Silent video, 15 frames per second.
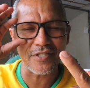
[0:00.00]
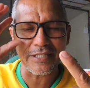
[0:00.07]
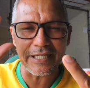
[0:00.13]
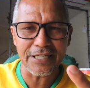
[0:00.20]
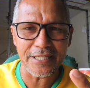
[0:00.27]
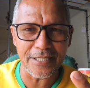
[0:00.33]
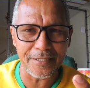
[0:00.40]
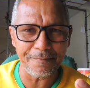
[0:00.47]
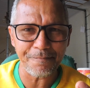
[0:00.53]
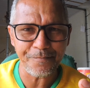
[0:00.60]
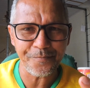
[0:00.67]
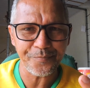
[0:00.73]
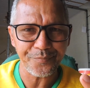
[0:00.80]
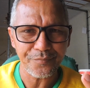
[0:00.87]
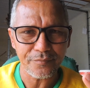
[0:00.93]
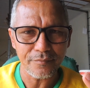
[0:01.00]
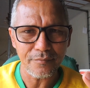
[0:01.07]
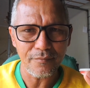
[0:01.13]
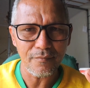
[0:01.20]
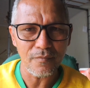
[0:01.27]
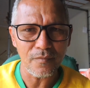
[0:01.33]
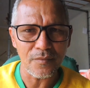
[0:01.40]
isso aí.
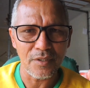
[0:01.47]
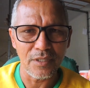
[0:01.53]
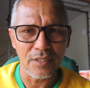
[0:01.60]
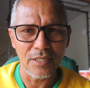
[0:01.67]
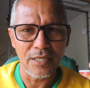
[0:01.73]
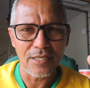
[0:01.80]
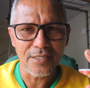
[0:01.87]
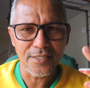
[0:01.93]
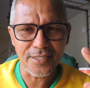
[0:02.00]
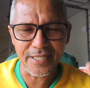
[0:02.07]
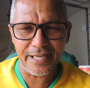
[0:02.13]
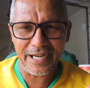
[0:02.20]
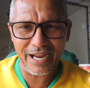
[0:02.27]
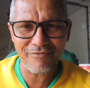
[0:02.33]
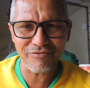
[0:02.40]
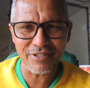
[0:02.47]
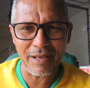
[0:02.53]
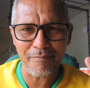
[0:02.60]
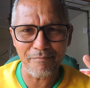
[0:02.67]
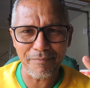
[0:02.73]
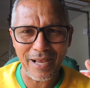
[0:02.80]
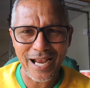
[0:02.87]
Escreve
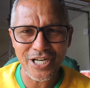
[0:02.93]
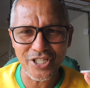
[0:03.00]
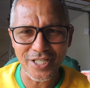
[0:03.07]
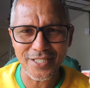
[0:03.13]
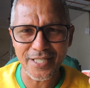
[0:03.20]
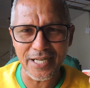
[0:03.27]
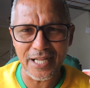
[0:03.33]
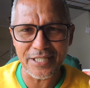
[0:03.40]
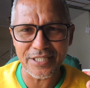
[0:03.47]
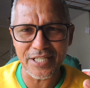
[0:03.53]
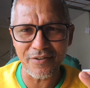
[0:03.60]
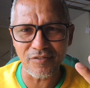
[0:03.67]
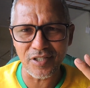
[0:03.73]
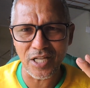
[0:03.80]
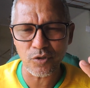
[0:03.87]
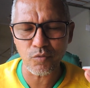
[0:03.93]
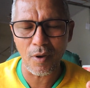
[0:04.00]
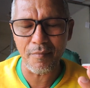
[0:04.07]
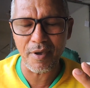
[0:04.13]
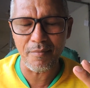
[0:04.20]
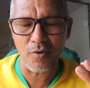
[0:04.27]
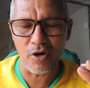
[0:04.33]
na página seletiva da
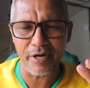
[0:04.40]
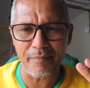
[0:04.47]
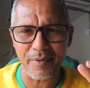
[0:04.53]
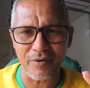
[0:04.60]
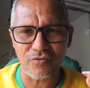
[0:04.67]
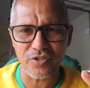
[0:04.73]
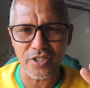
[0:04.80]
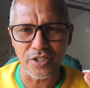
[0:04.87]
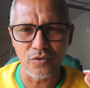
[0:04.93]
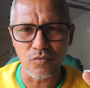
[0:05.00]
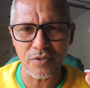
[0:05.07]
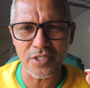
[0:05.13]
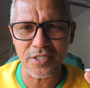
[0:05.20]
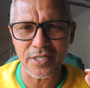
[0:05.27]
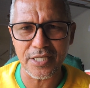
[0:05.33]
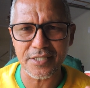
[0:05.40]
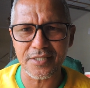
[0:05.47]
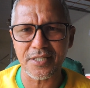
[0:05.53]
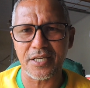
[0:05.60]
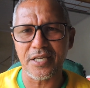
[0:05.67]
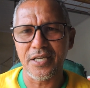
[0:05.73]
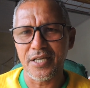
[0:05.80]
tua memória para você nunca
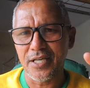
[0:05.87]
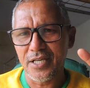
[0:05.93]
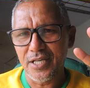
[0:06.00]
esquecer.